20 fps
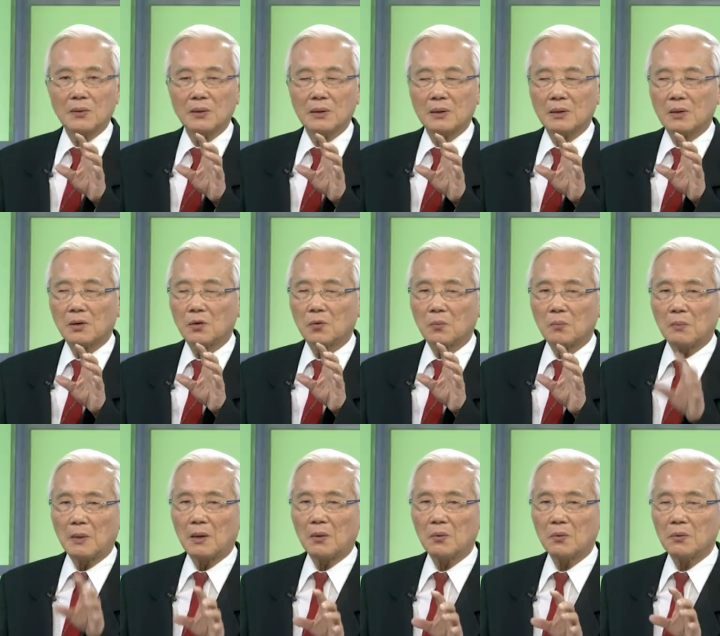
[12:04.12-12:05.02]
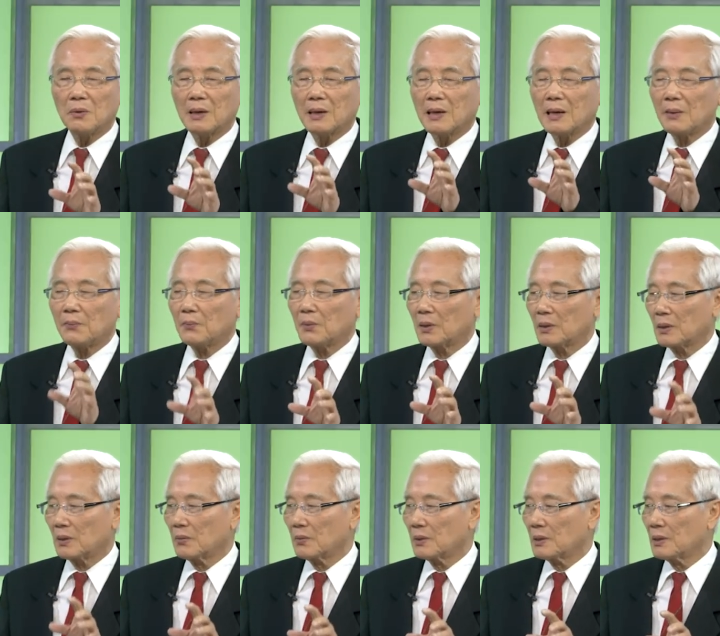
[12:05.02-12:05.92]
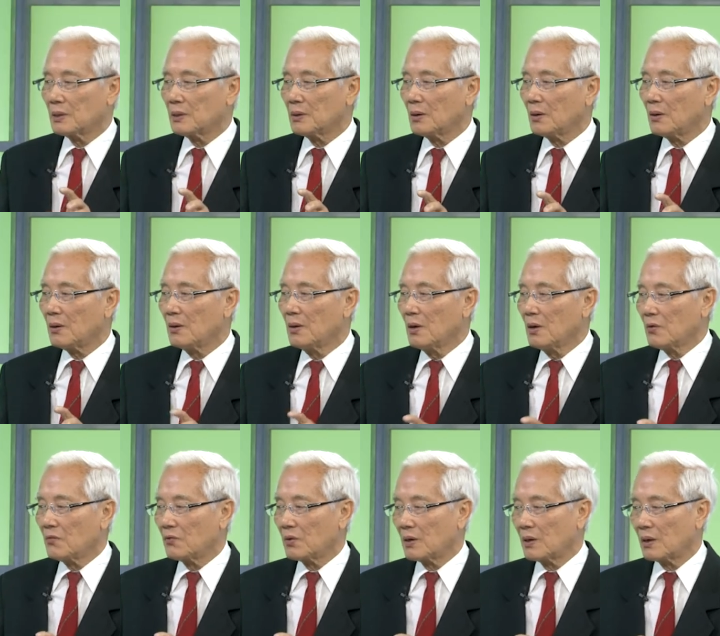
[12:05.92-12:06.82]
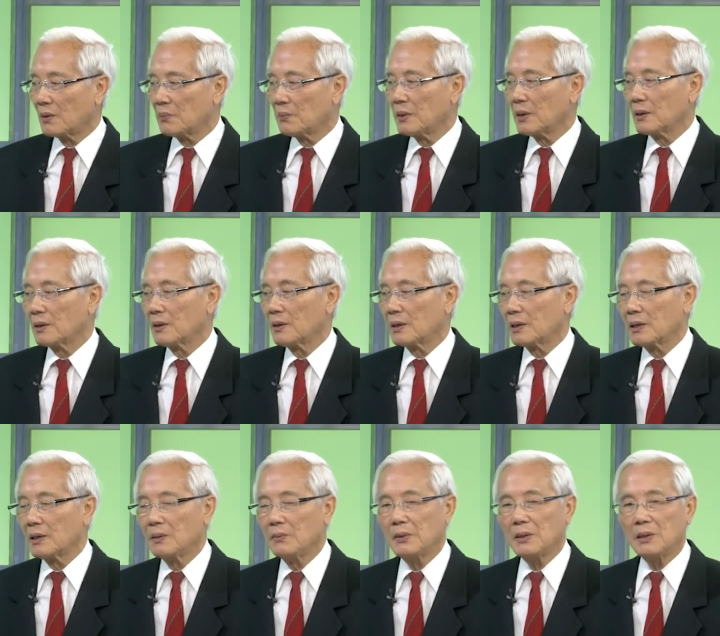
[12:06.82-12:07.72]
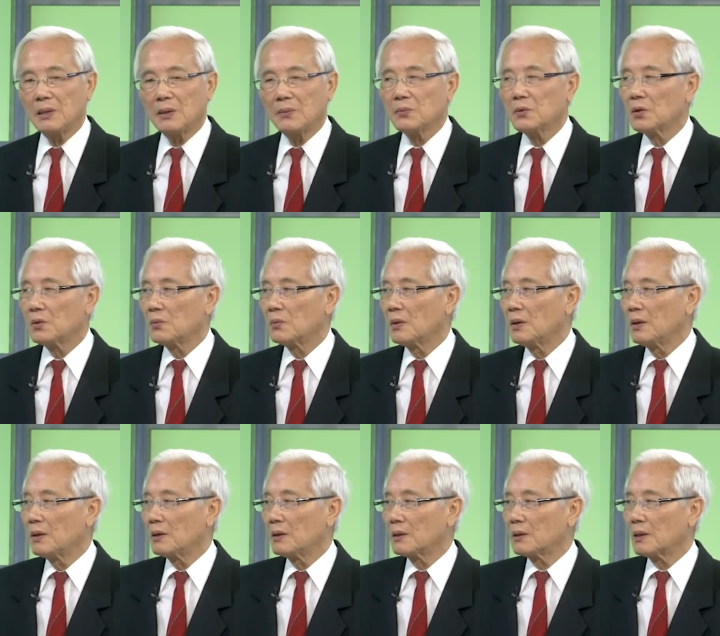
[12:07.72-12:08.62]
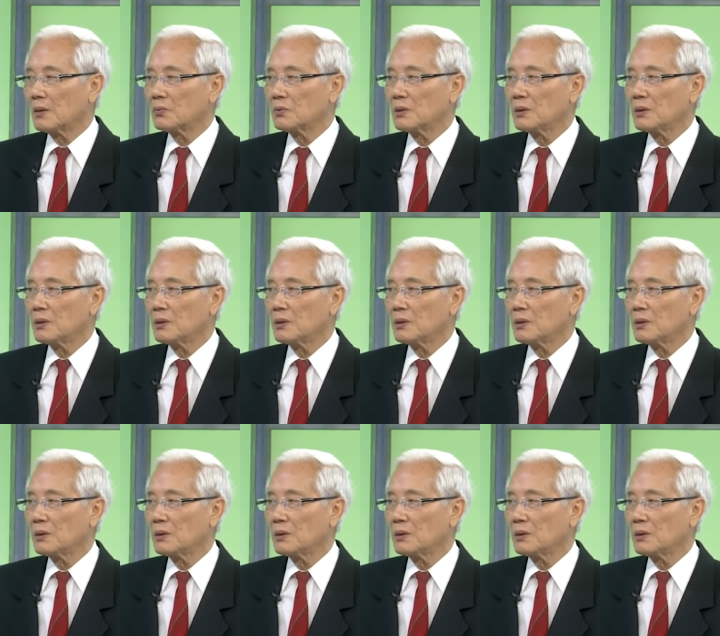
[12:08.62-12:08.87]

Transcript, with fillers: những cục máu nó nằm ở trong cái chỉ đó và đặc biệt là khi bị nhiễm trùng thì trong